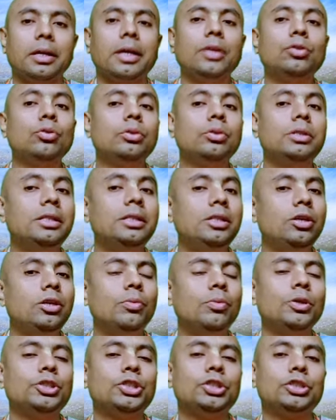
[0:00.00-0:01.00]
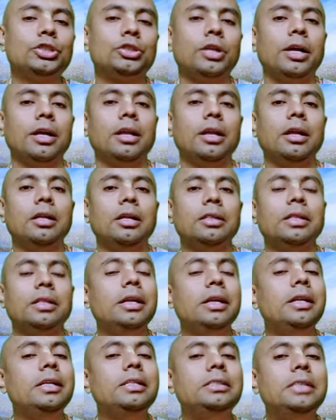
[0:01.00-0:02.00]
কিন্তু দ্বিতীয় বৈশিষ্ট্যের
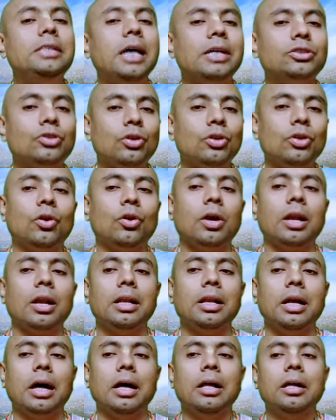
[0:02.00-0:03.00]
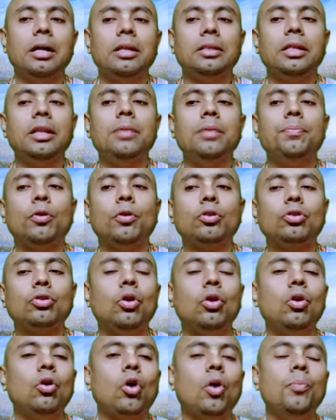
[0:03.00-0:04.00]
তিনি নিজে আচরণ করেন না তিনি
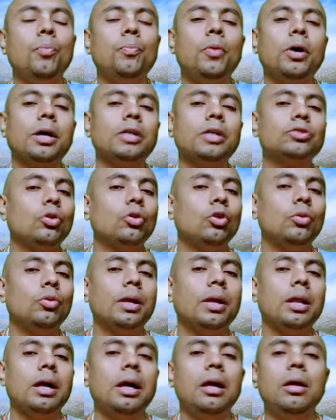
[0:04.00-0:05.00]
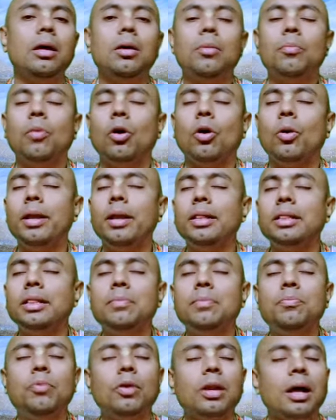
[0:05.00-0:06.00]
প্রত্যহ কমপক্ষে ষোলোমালা ভগবানের
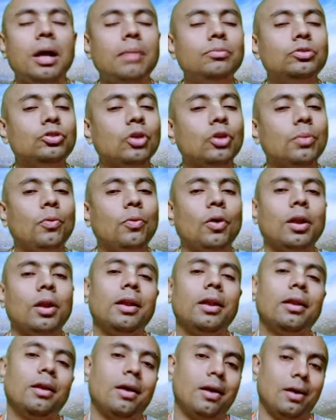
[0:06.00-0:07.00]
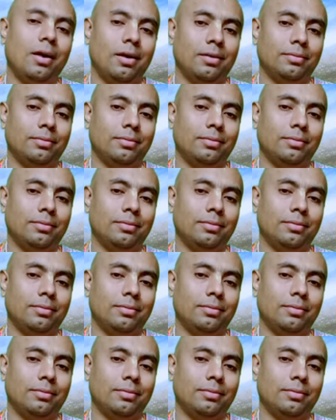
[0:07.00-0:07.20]
দিব্য নাম জপ করেন না